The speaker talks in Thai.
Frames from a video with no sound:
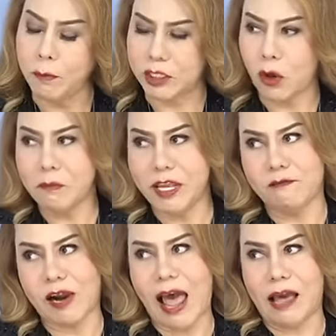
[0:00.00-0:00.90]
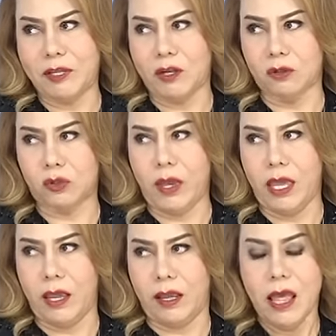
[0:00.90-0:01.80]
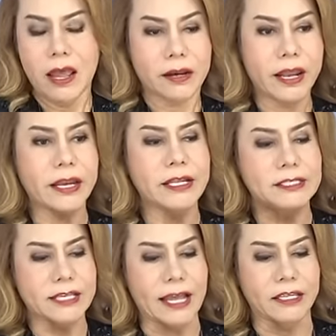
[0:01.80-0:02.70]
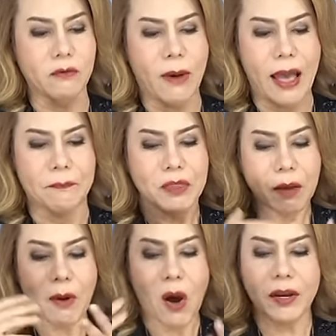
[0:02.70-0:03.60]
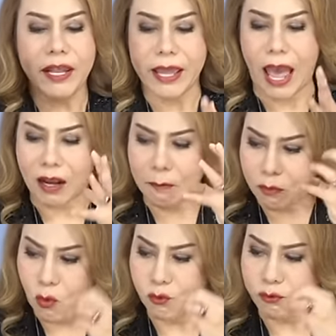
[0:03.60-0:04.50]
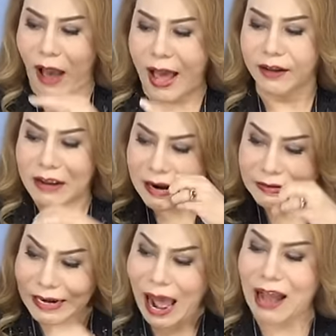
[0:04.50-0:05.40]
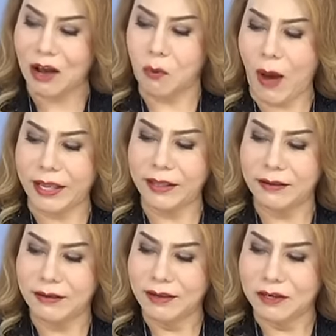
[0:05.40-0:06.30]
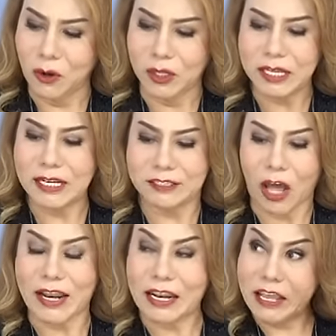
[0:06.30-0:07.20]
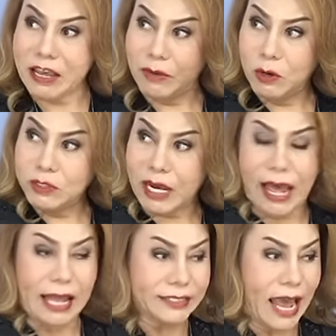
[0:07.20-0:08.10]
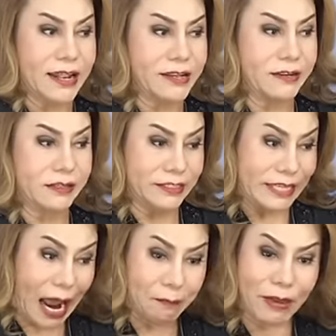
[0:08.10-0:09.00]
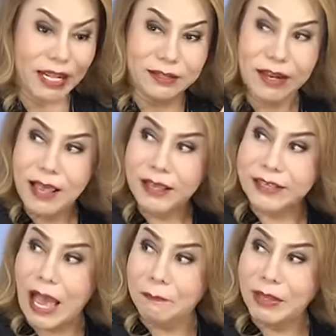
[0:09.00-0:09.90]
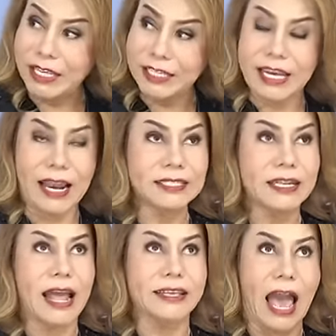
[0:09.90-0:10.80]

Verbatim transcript: มันต้องมีรากเป็นของตัวเองเดดีใจที่ว่าพ่อเดก็ปลูกฝังรากเอาไว้ โดยที่ตอนนั้นเดยังไม่รู้จักอาจารย์อย่างเป็นอย่างเป็นกิจจลักษณะอย่า